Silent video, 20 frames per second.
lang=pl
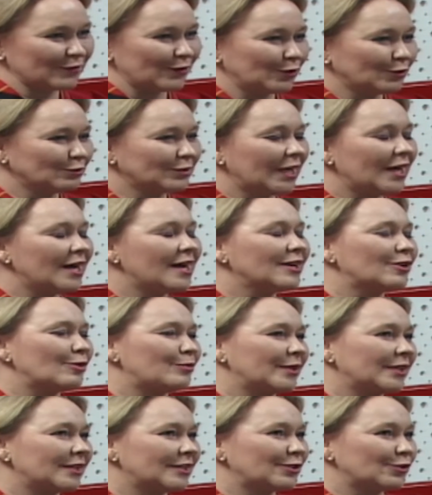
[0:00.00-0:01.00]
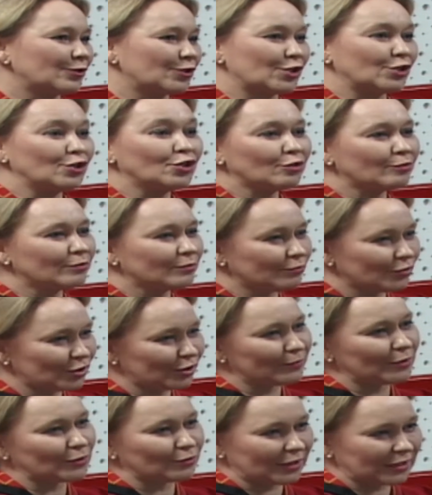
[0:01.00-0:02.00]
i Rozwoju, tak. tak, panie redaktorze. No to
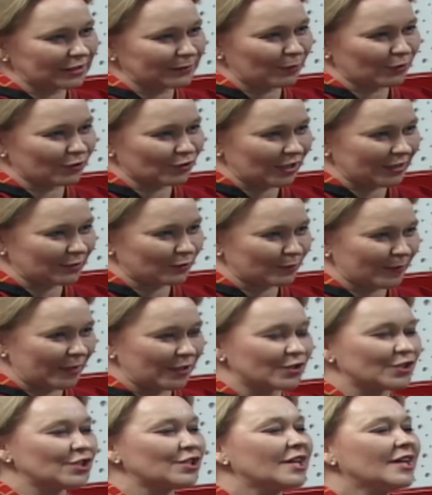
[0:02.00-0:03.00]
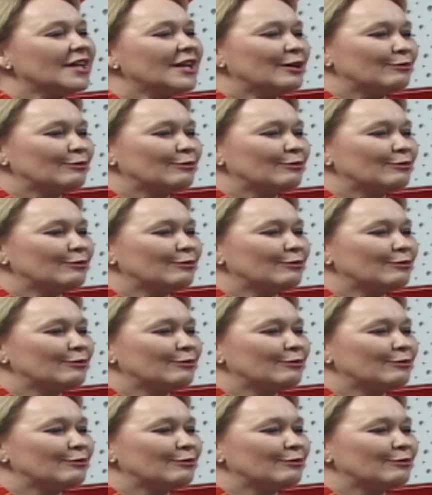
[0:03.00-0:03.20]
musimy tutaj sporo czasu spędzić,